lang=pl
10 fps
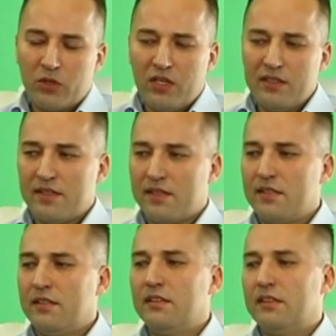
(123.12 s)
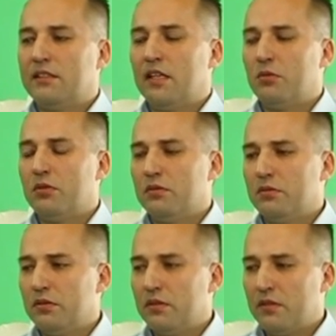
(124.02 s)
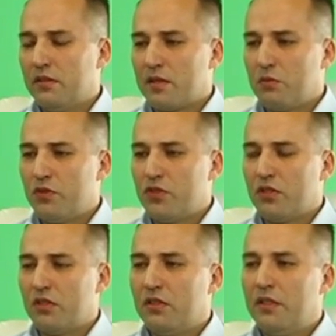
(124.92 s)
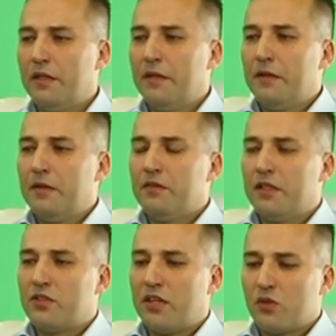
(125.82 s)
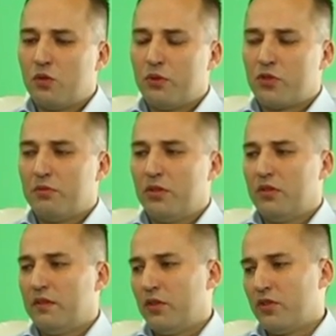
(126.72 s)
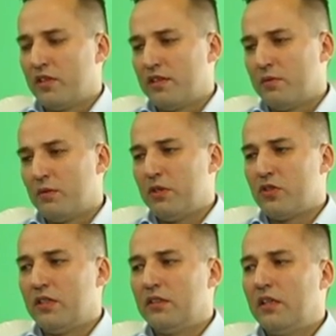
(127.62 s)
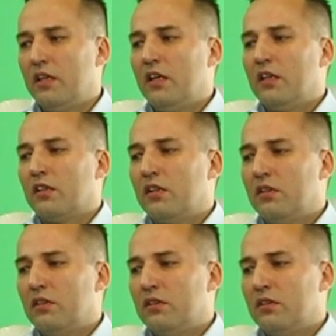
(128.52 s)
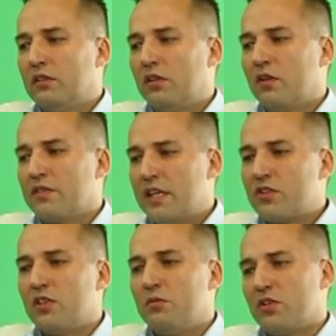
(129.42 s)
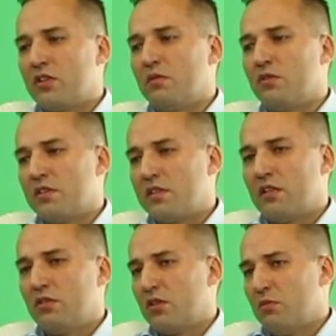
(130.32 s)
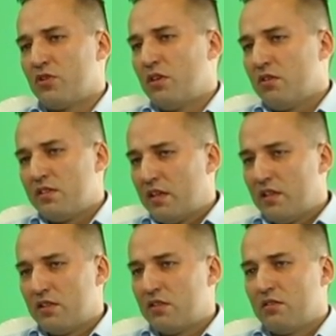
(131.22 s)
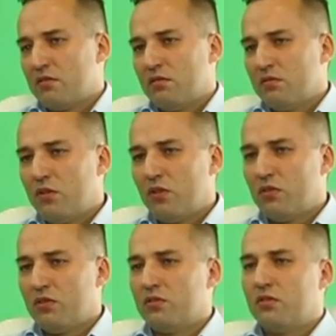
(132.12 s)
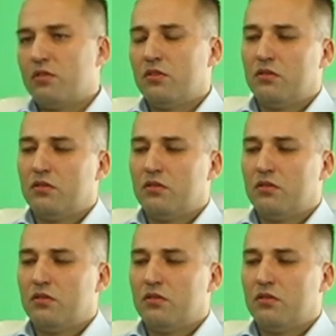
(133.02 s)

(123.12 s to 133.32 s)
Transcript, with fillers: organizacyjny albo niesamowicie wiele czasu potrzebnego na wdrożenie zabezpieczeń, e, tylko w znacznej mierze są to zasady, które można od zaraz, od, od,